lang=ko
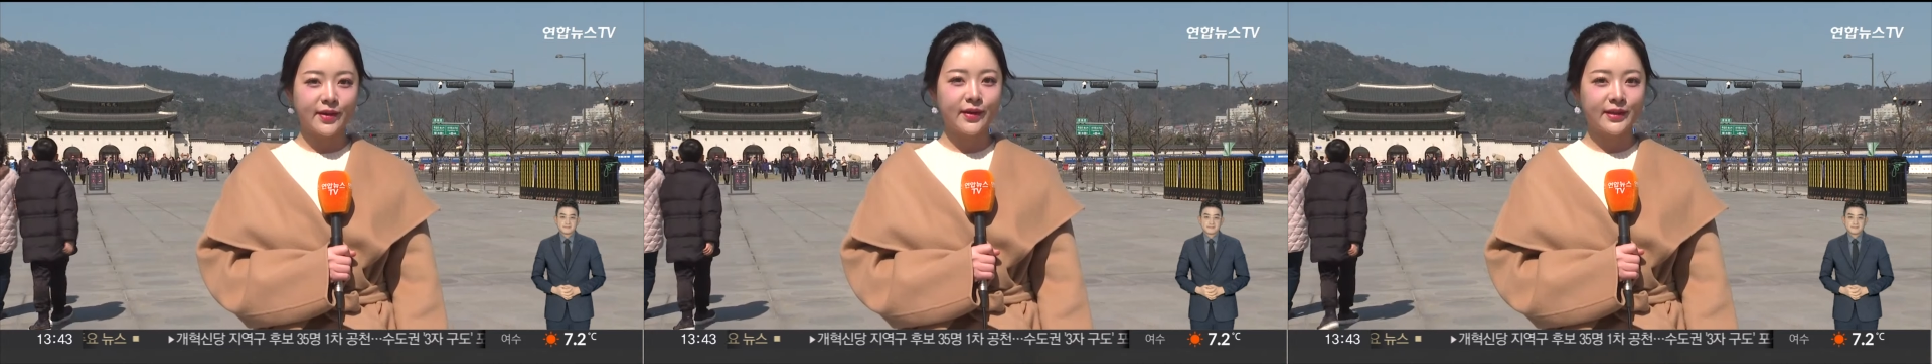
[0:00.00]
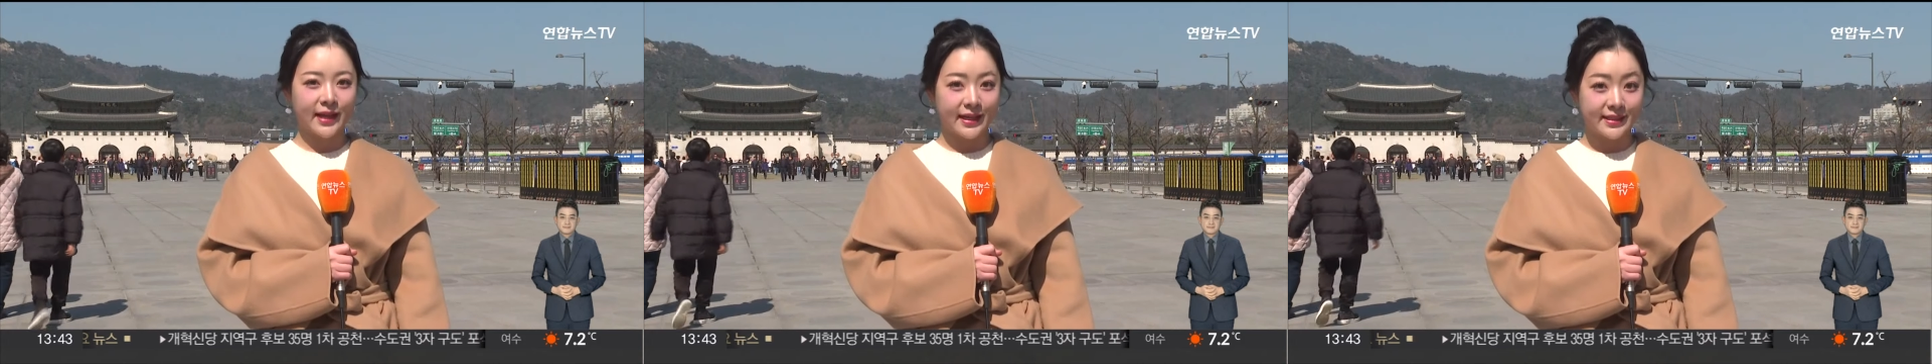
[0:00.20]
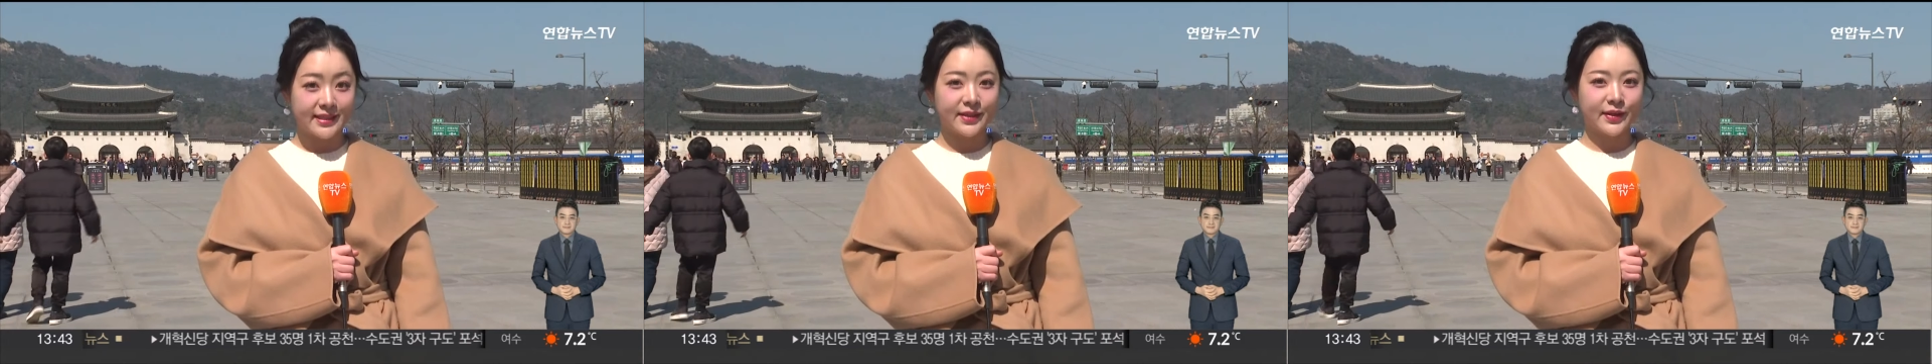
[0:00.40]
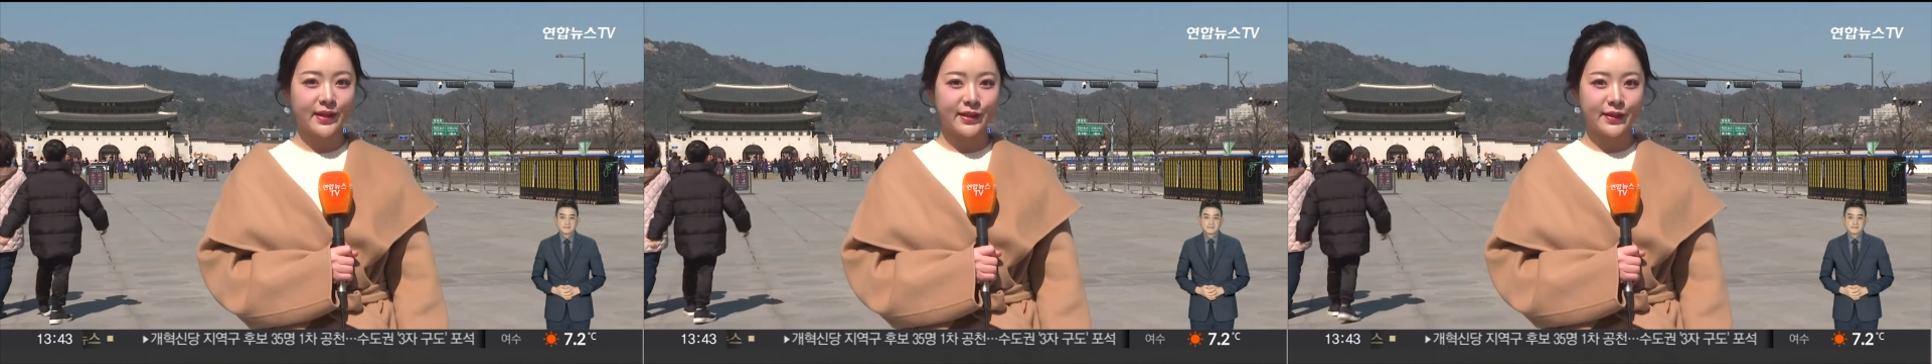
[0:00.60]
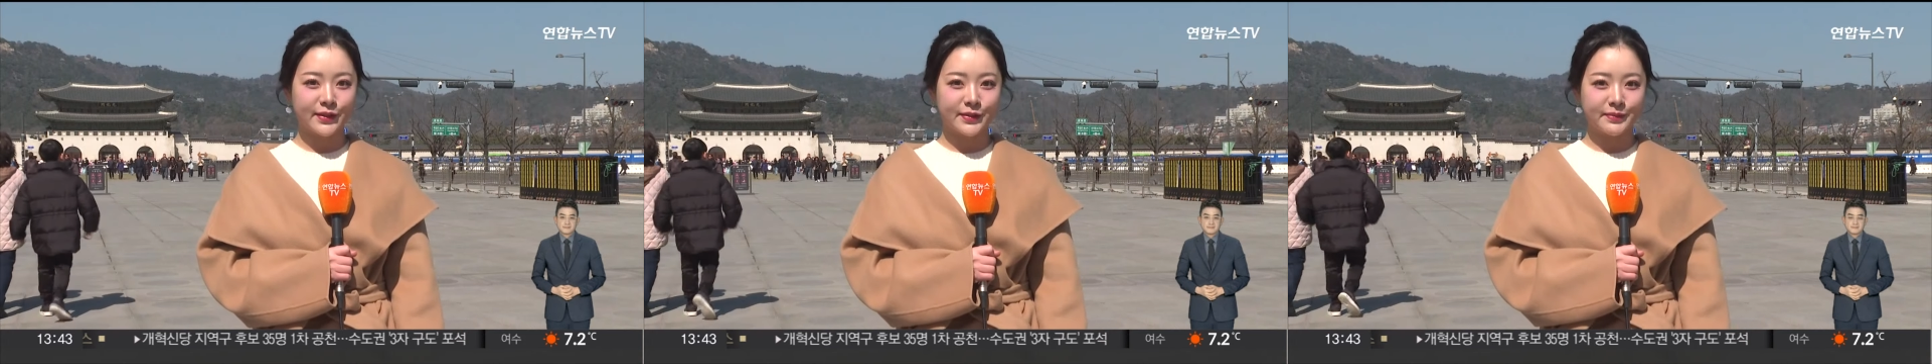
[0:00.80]
날씨
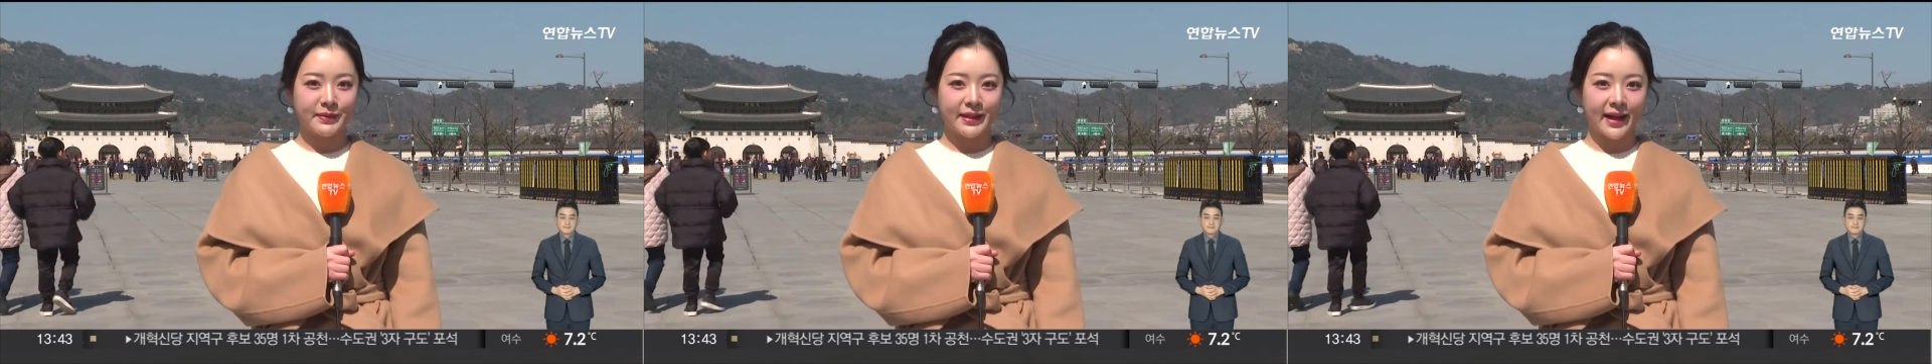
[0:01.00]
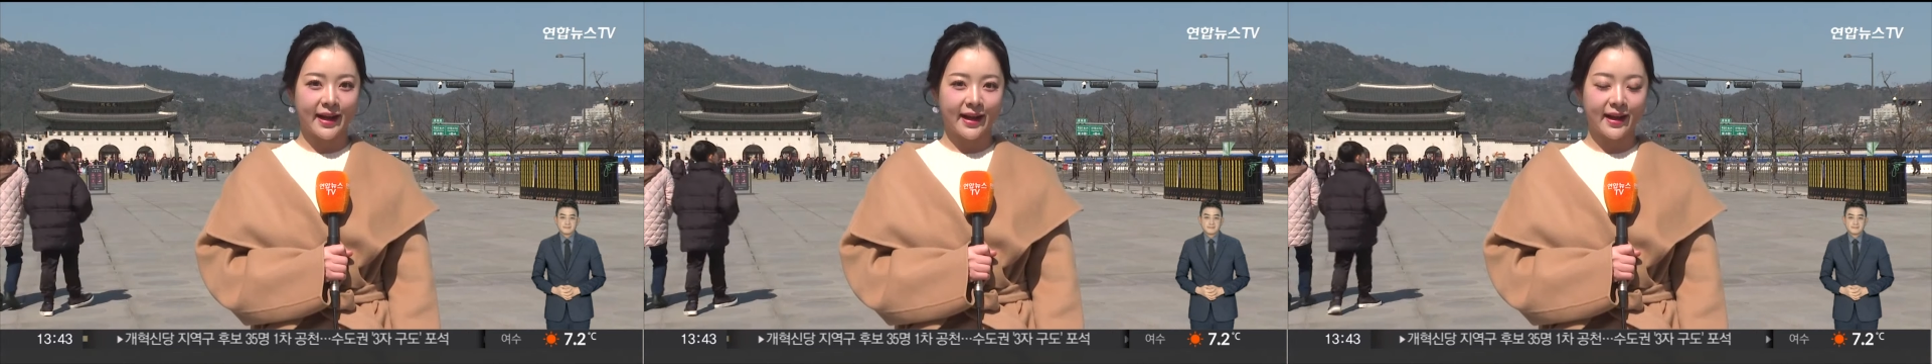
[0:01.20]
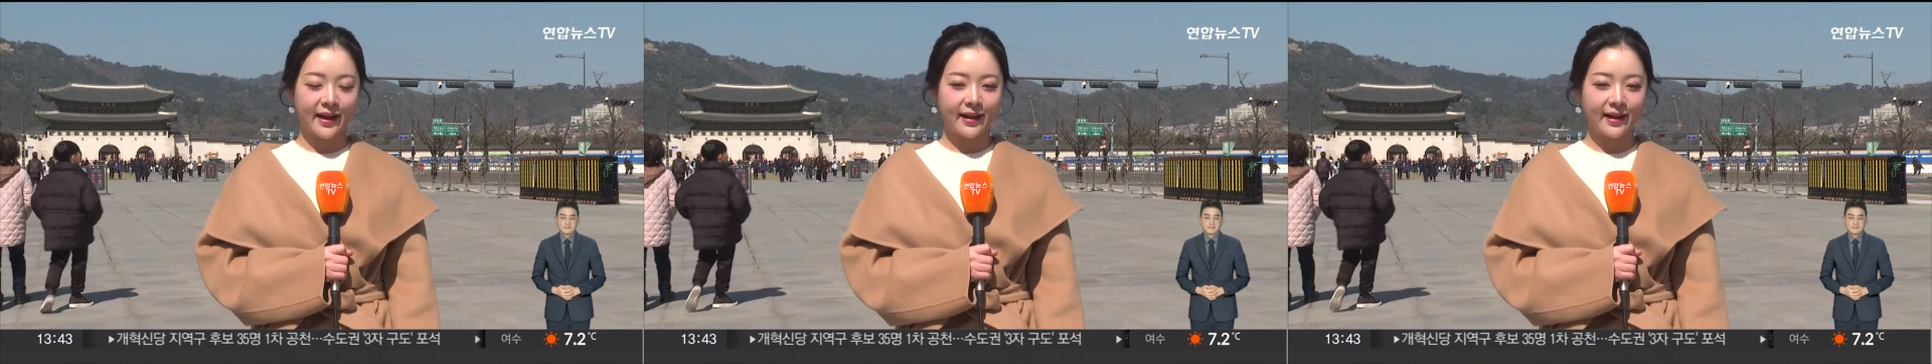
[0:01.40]
전해드렸습니다.